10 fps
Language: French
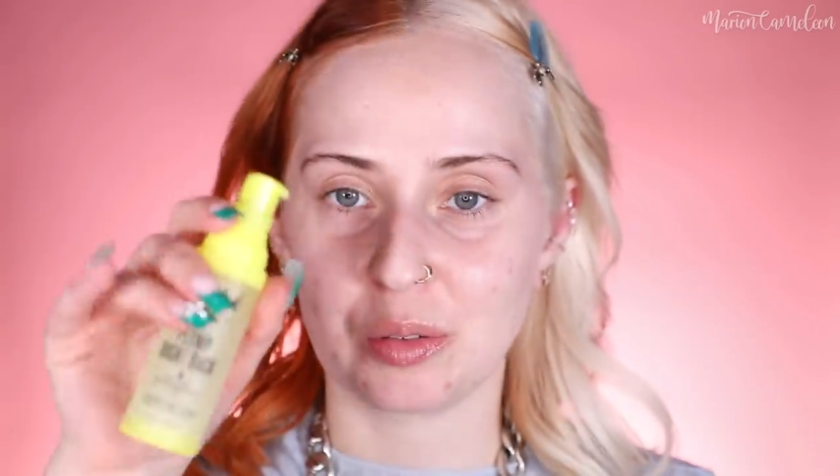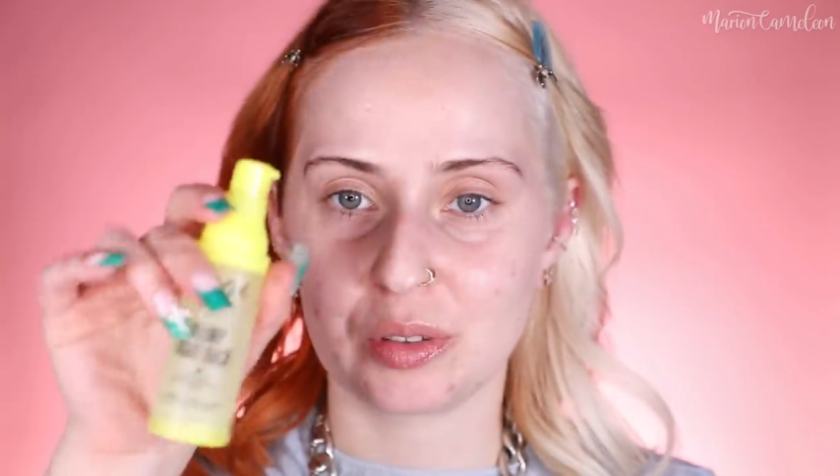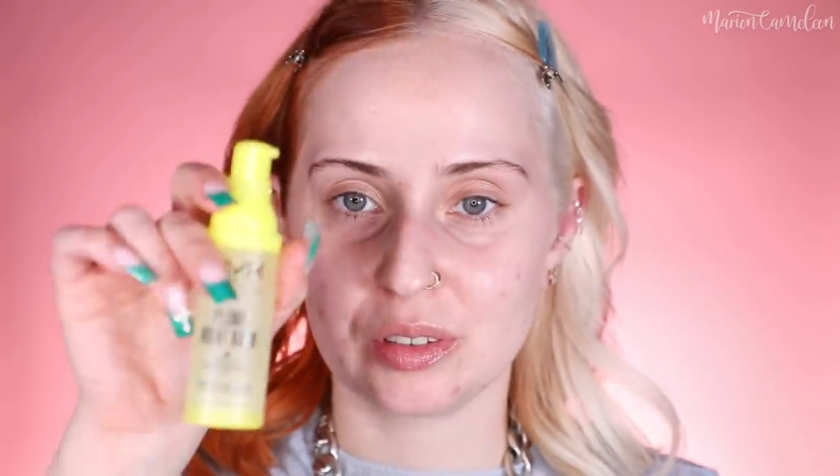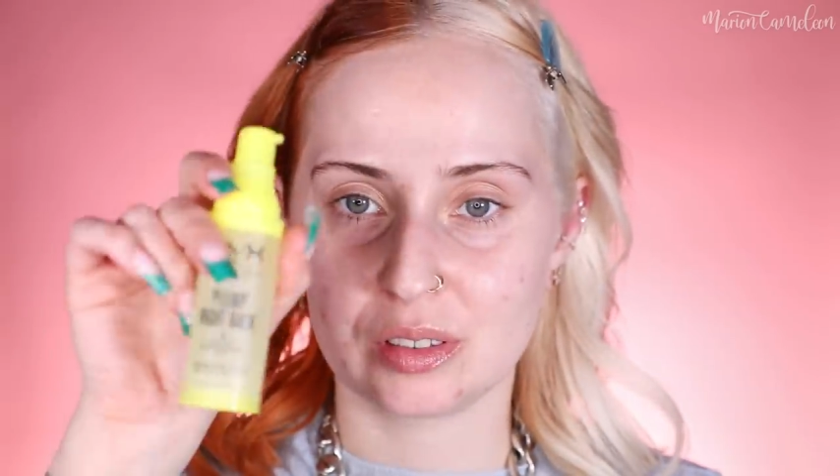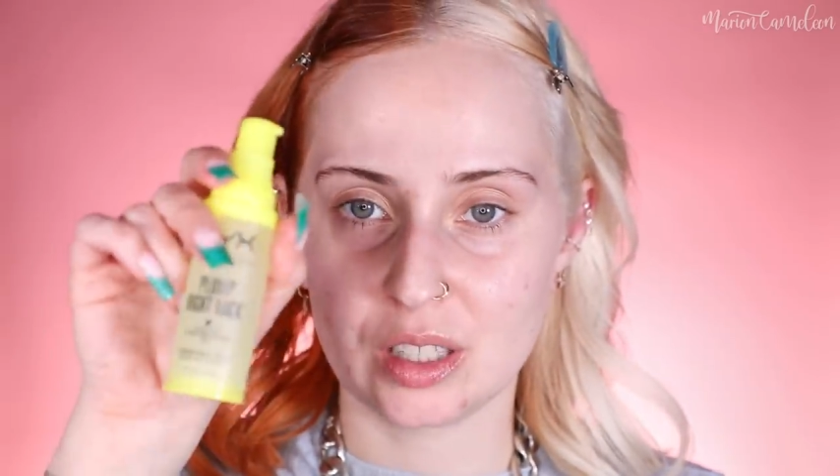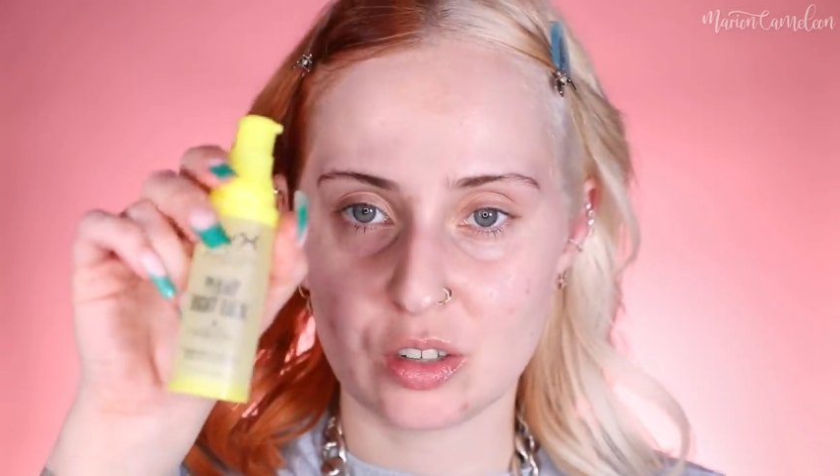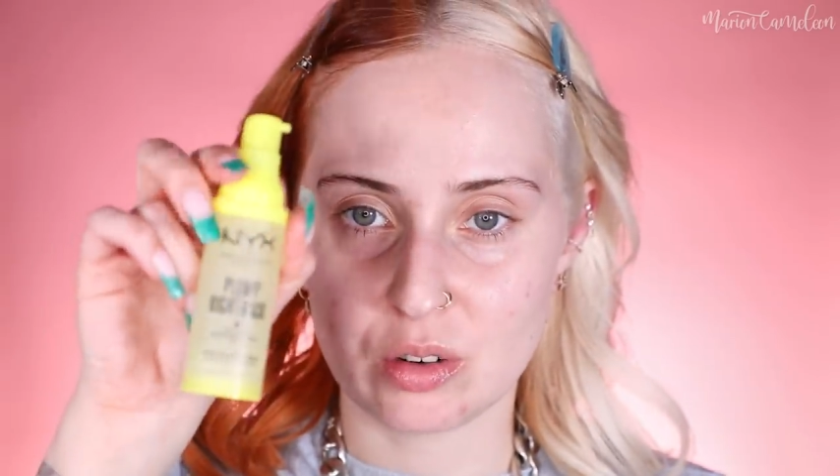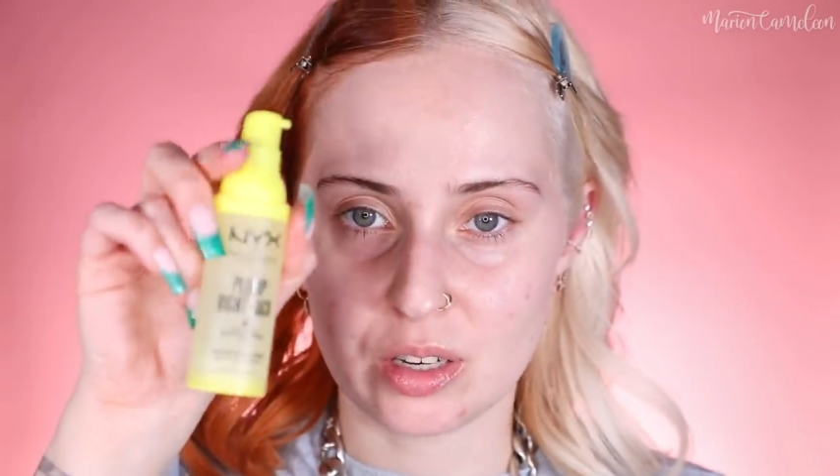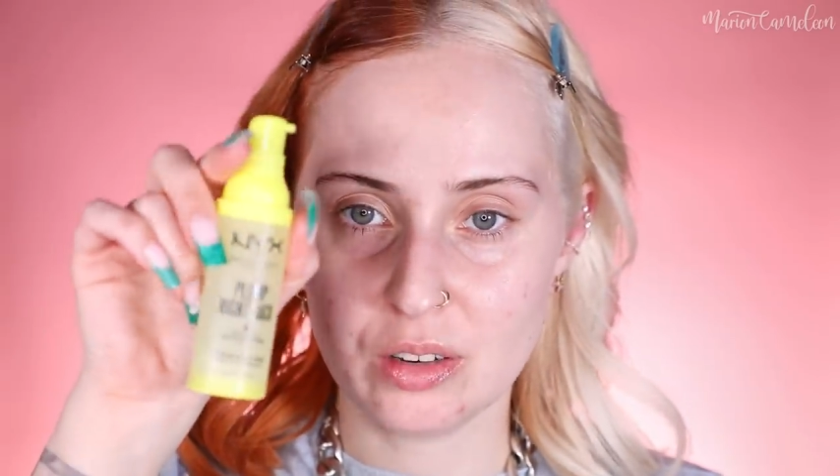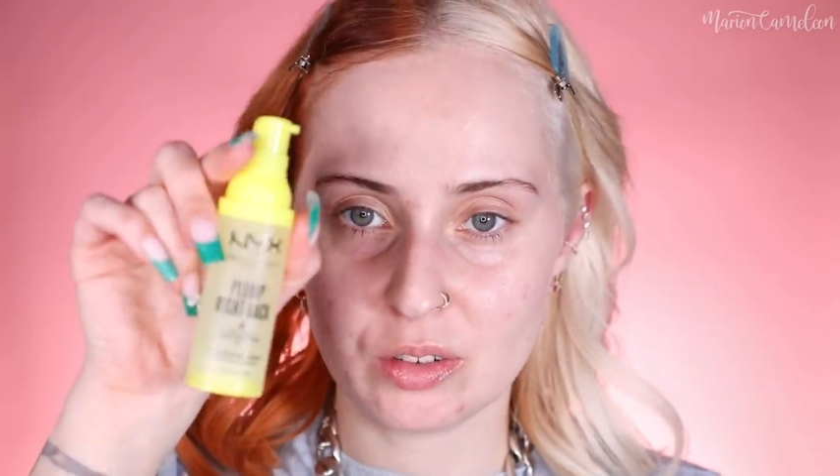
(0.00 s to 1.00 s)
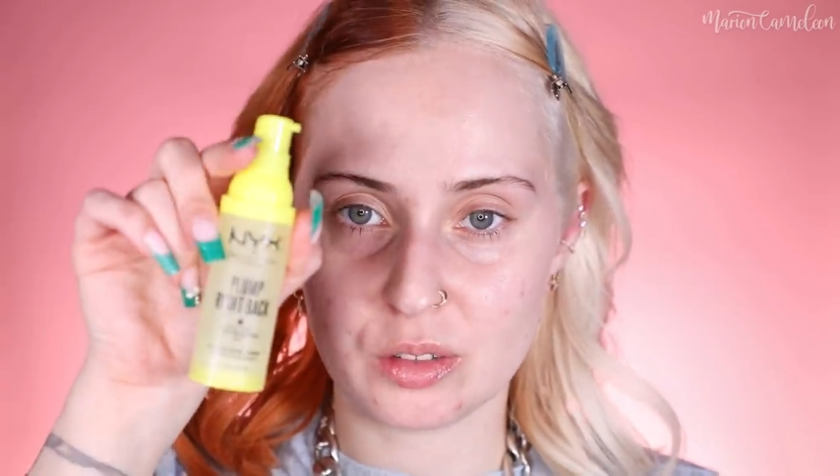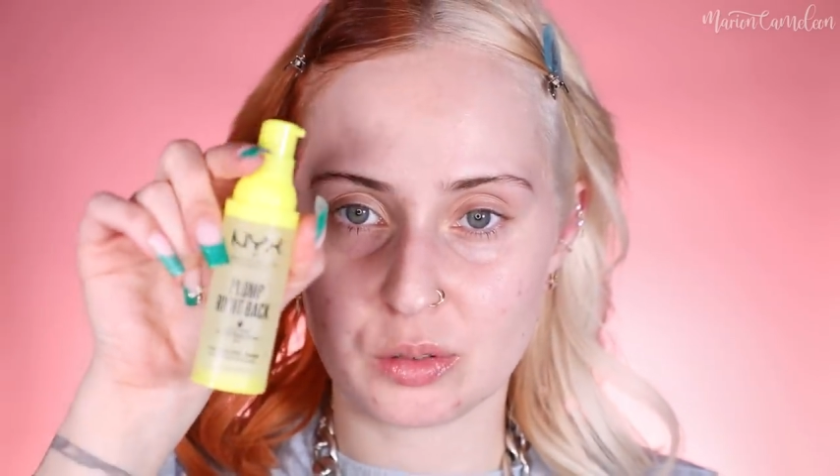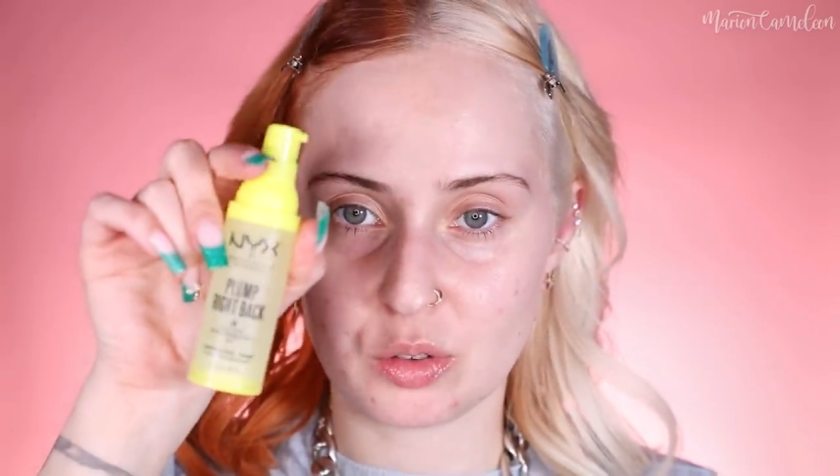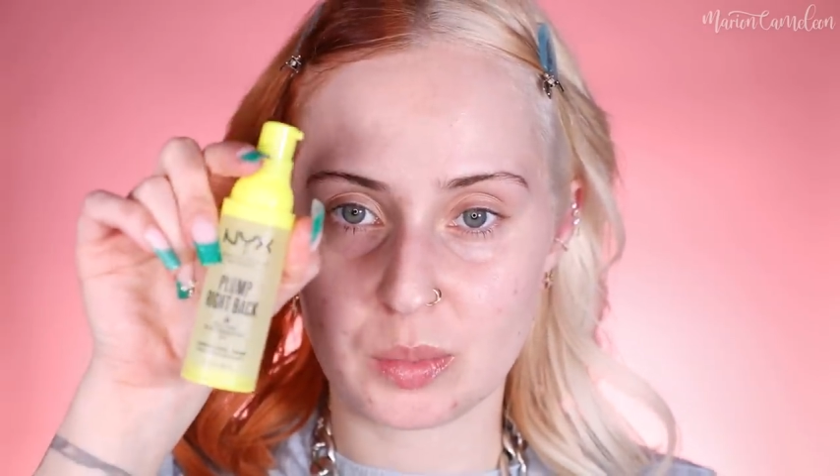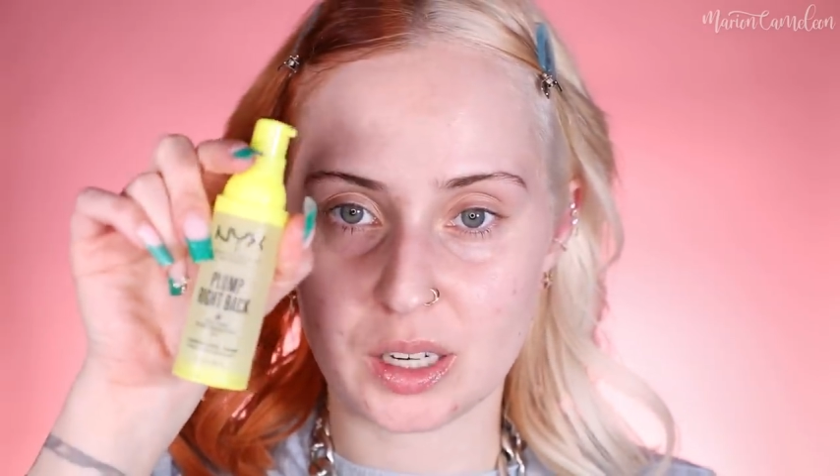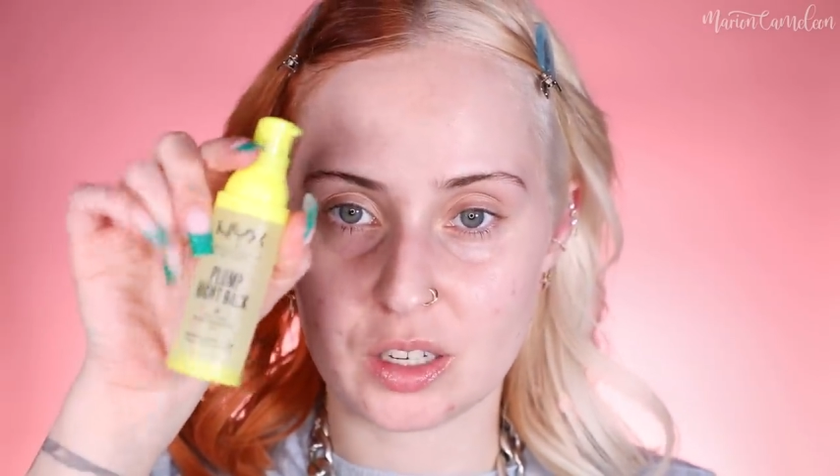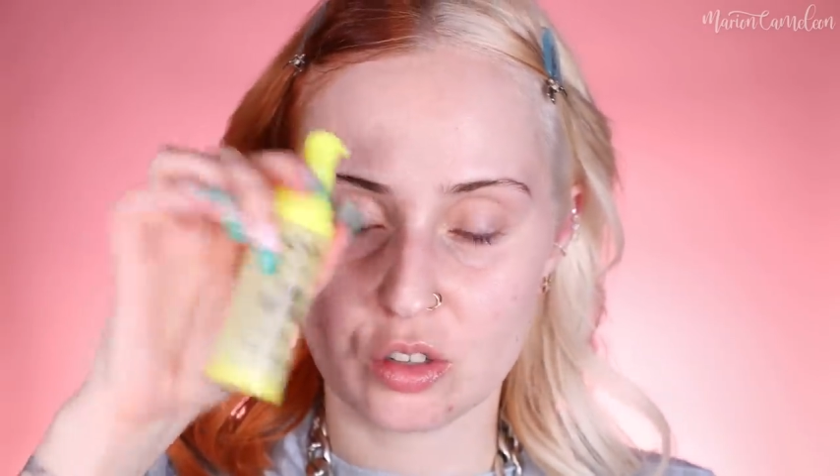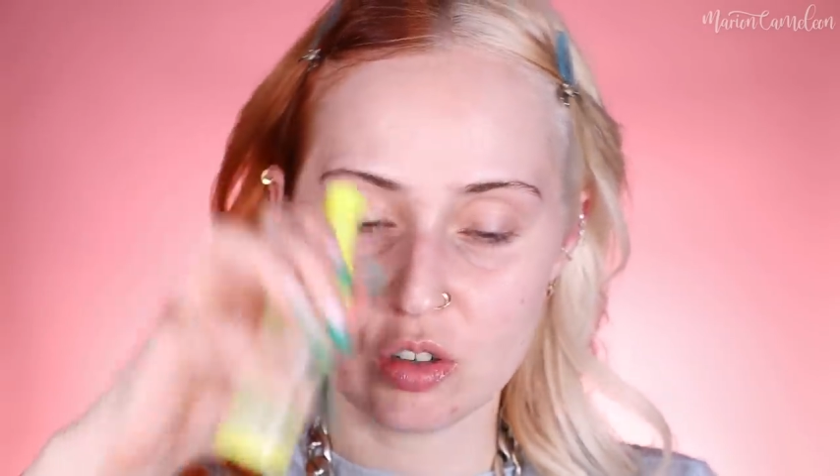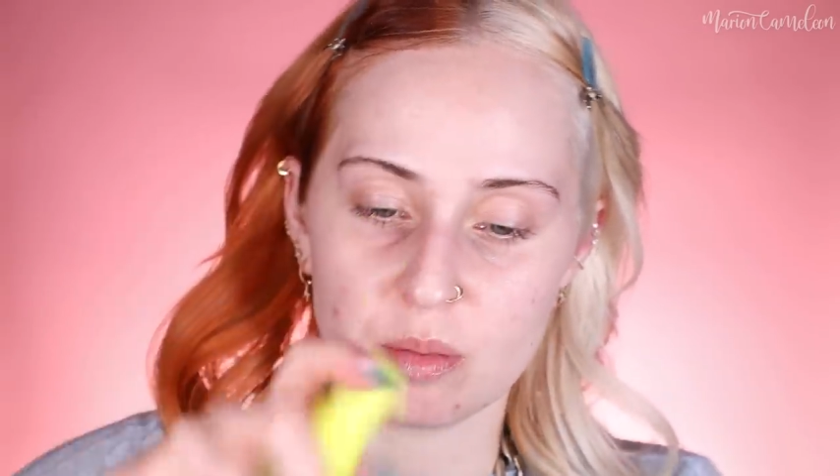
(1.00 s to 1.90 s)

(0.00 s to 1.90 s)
Donc c'est joli au niveau du packaging,